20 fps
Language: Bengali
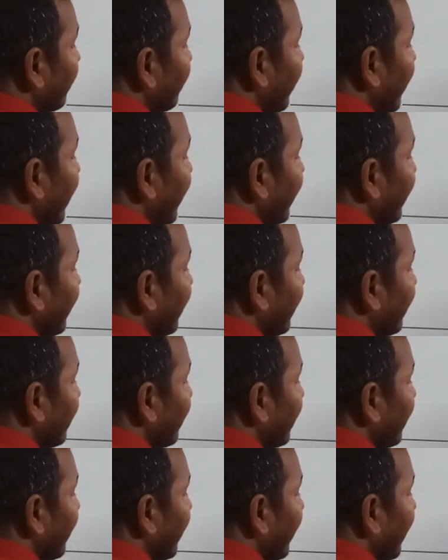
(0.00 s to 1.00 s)
ফাই
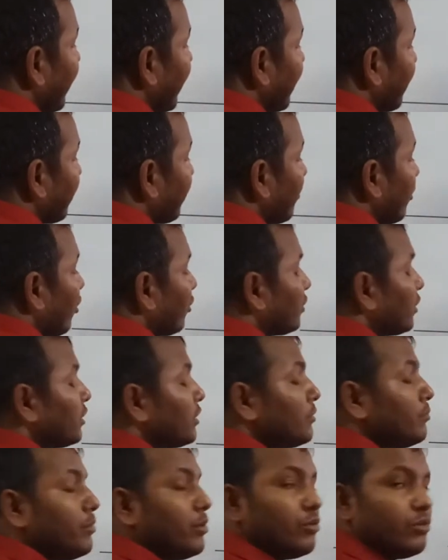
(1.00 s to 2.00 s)
এম অর্থাৎ
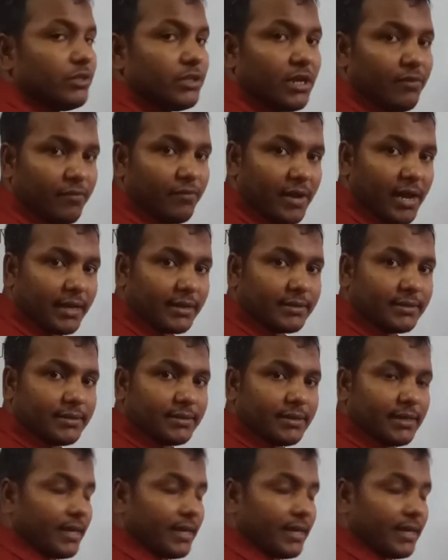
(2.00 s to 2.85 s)
মিউচুয়াল ফ্লাক্স